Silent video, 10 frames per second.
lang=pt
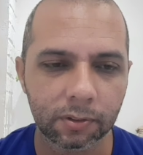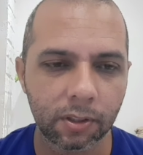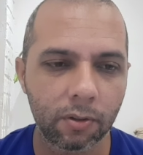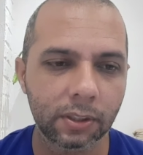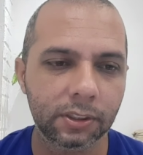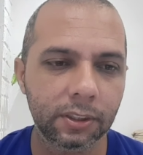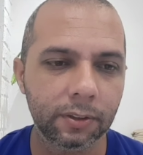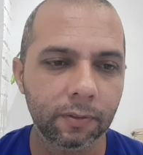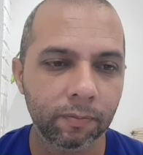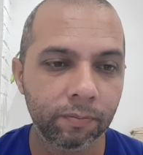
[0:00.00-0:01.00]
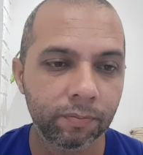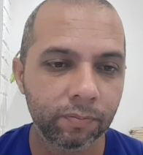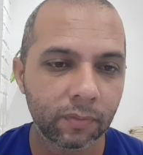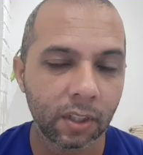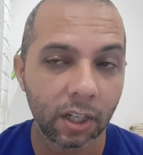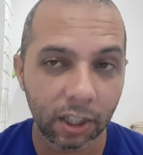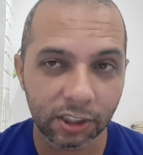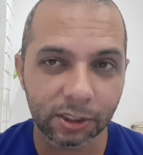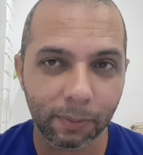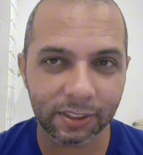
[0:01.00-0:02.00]
Então, assim,
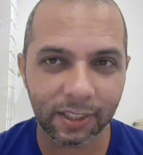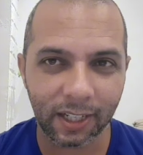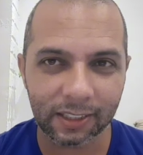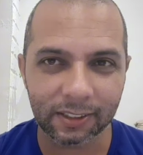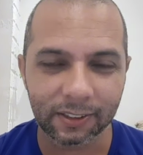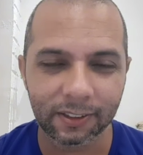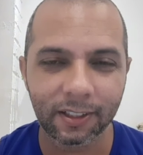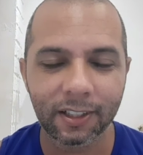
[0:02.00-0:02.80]
antes de nada,